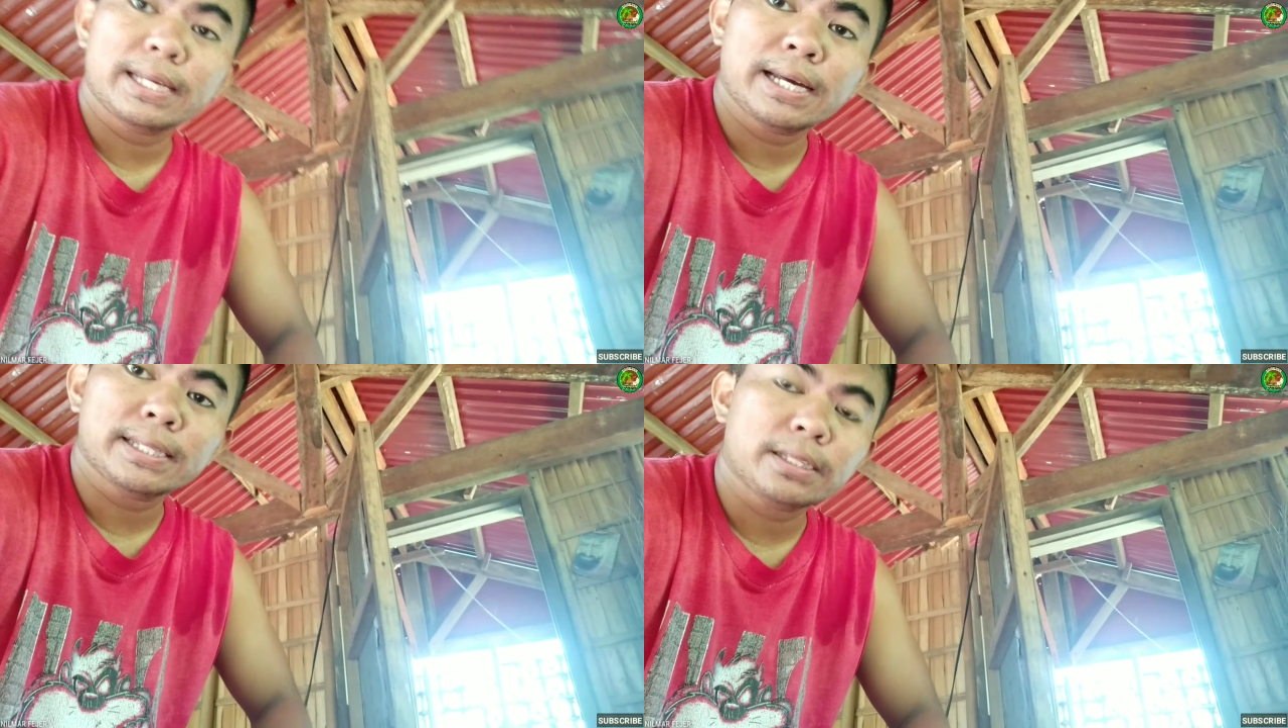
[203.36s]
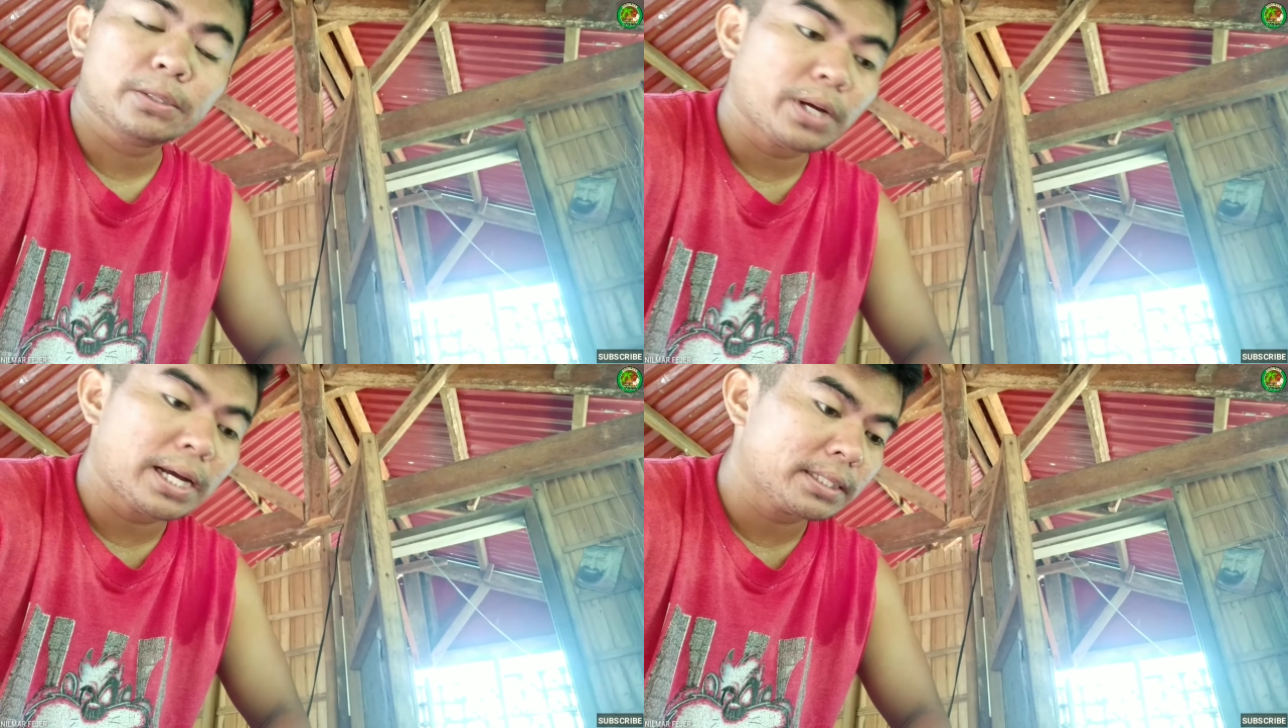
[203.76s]
na natin
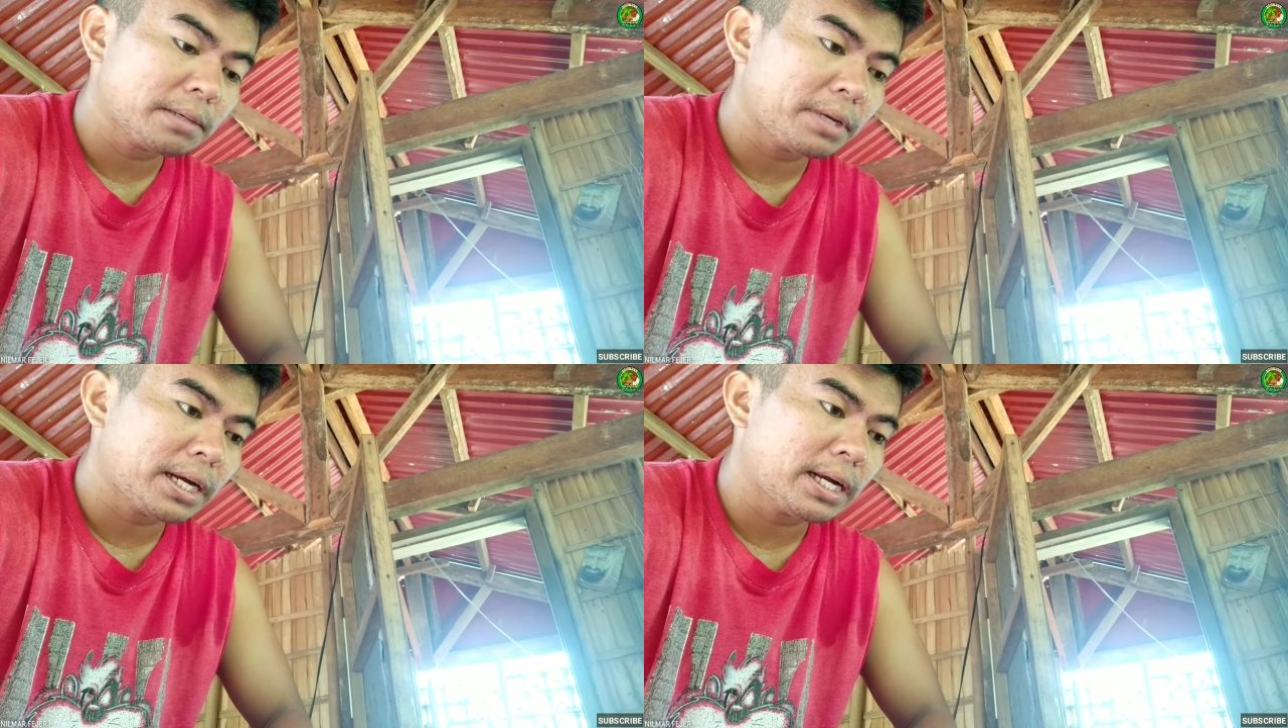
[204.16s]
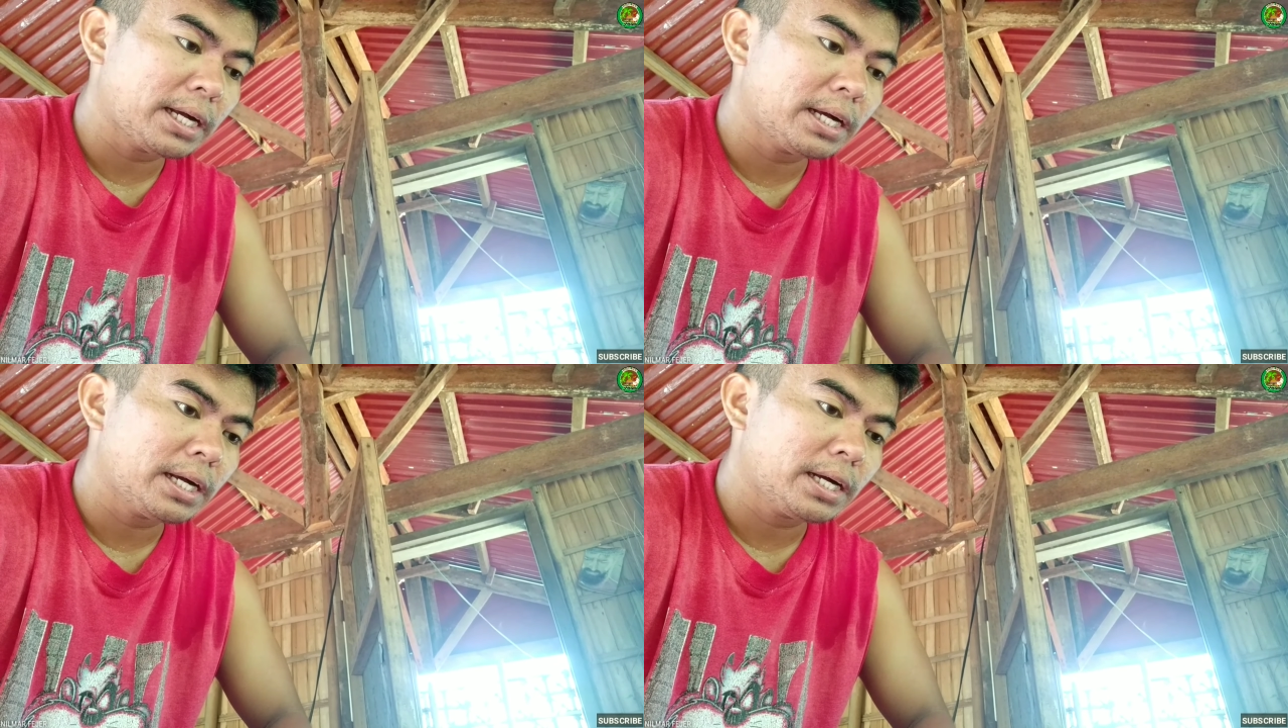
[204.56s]
yung ating mga
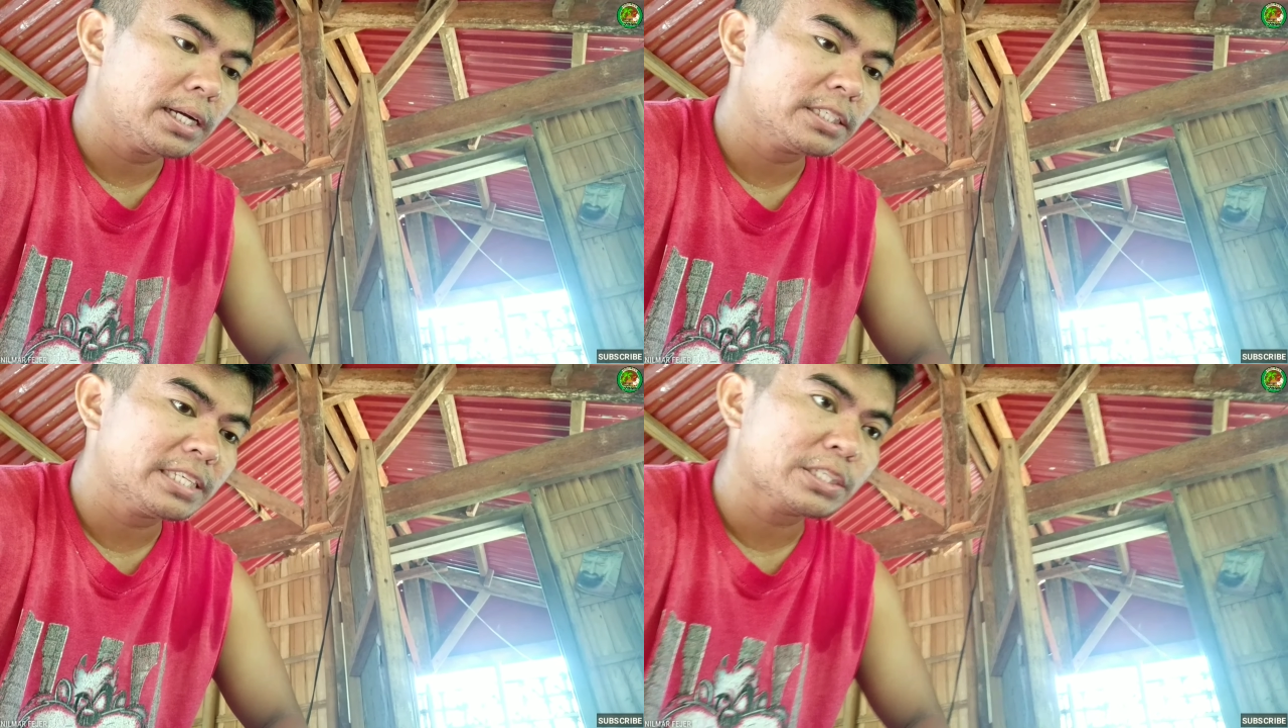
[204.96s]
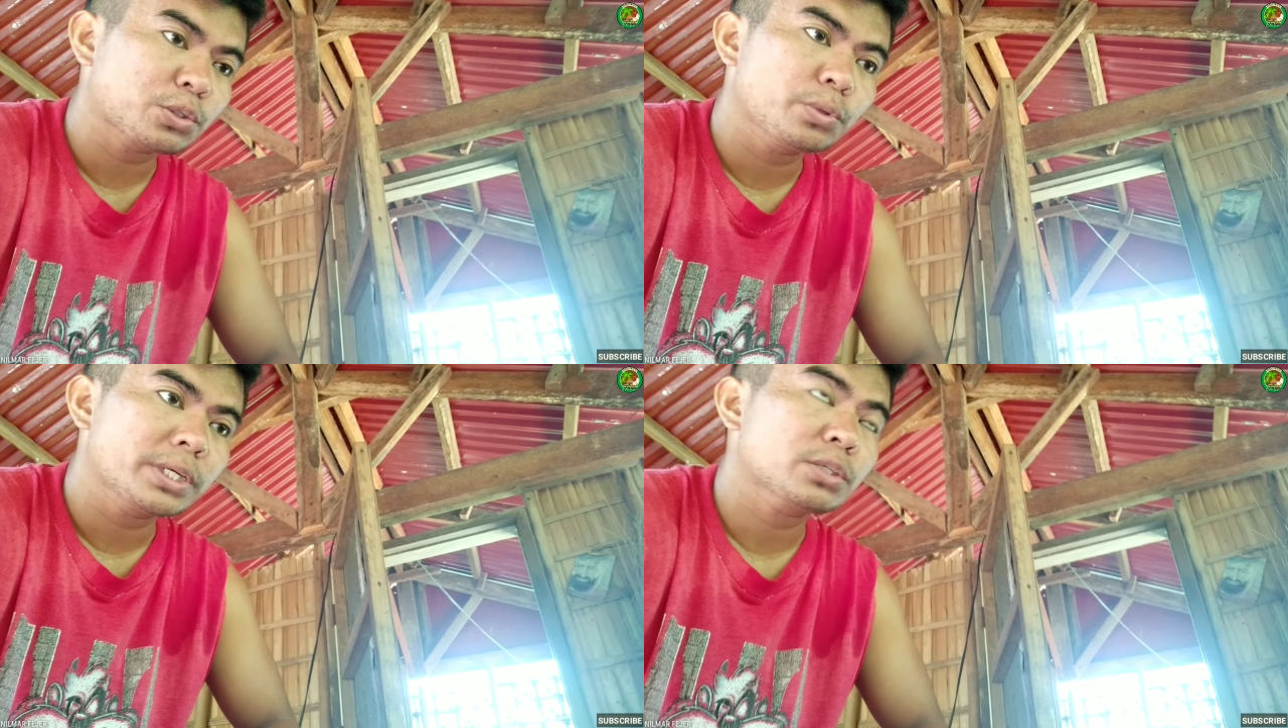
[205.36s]

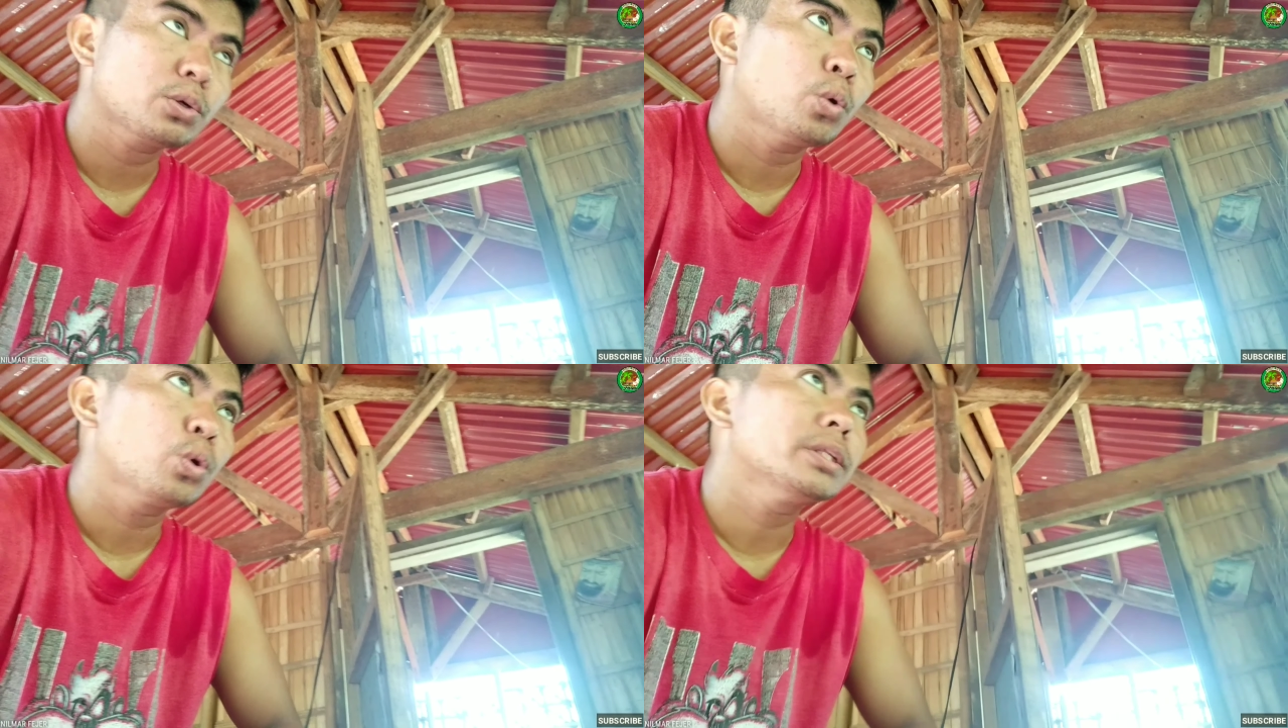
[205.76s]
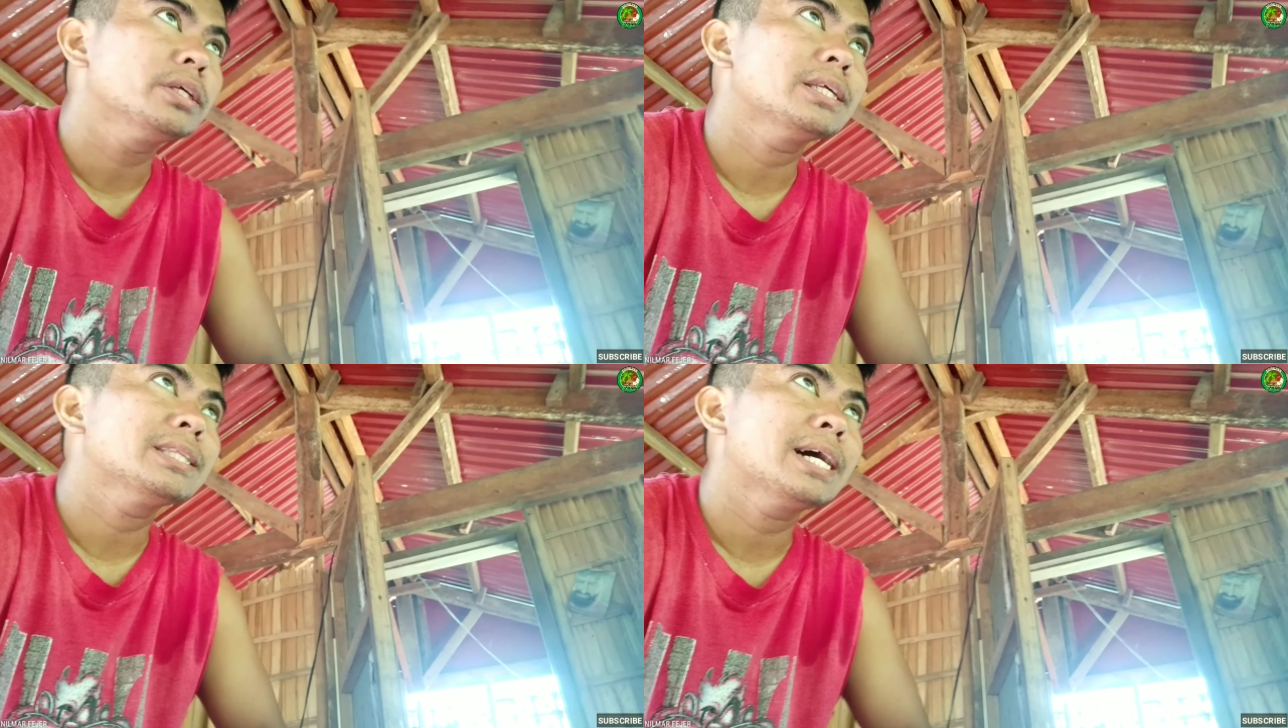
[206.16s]
6 weeks old
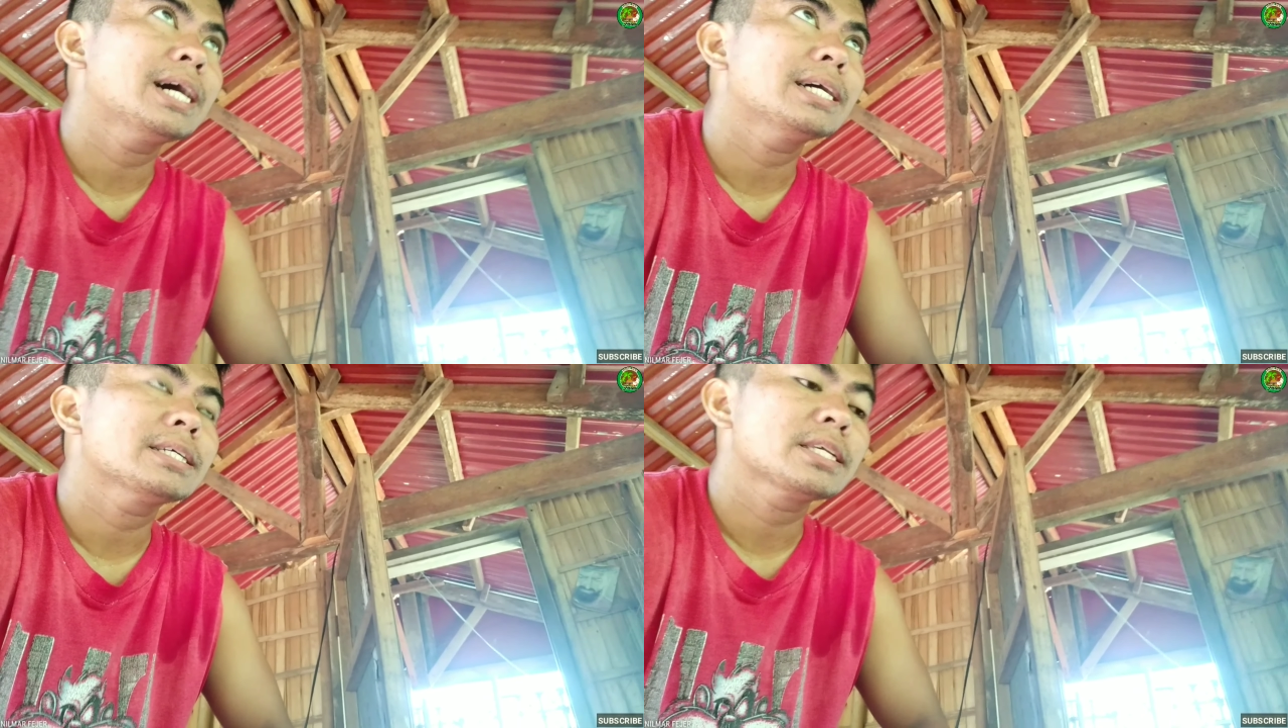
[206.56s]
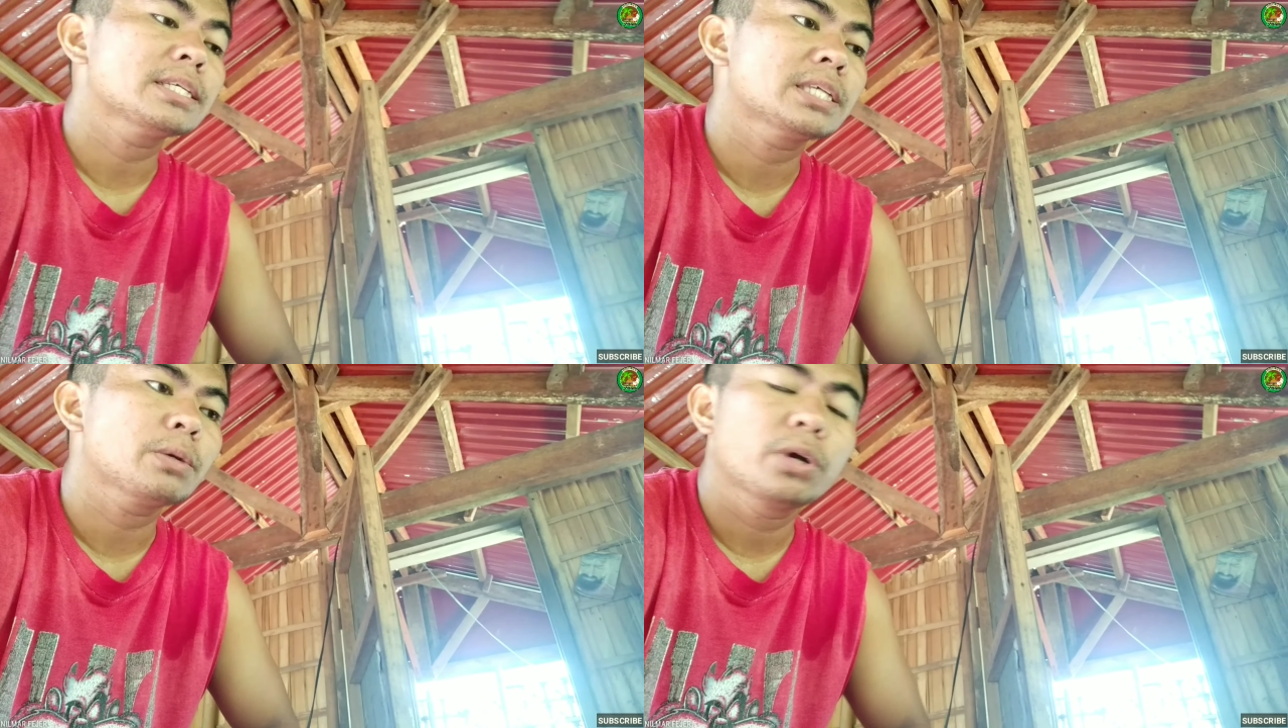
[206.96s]
na
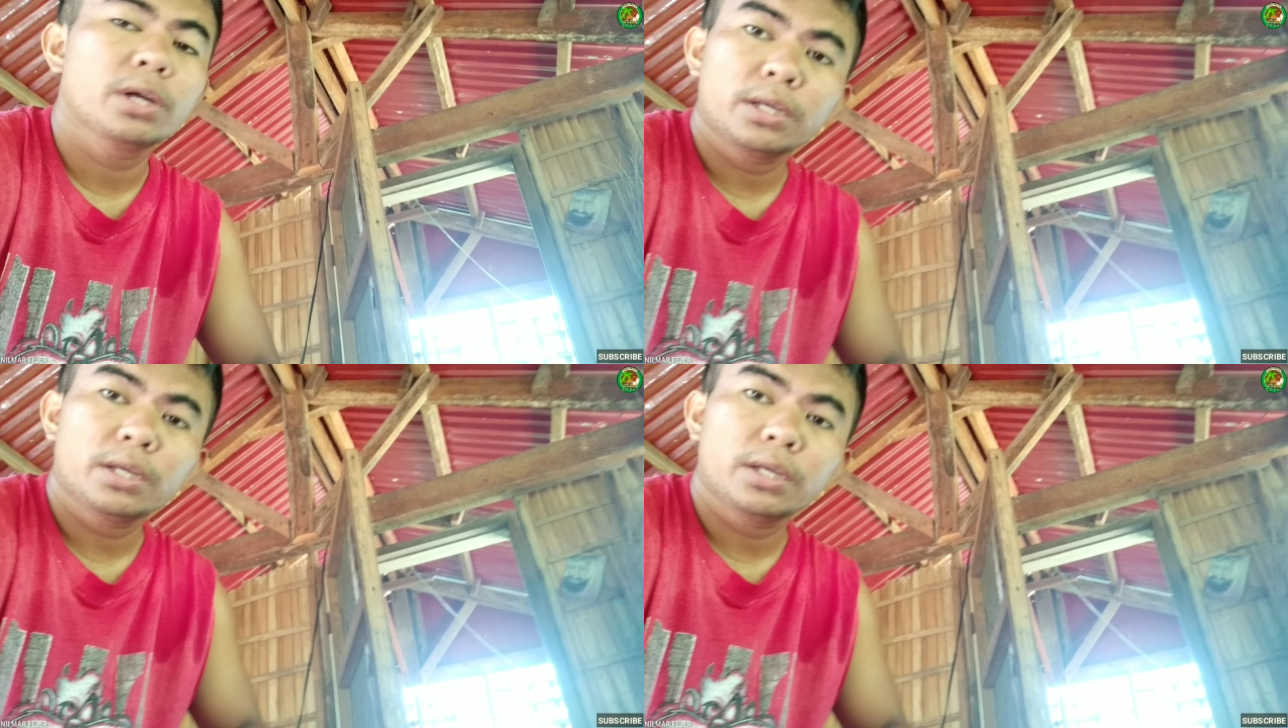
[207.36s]
sisiw.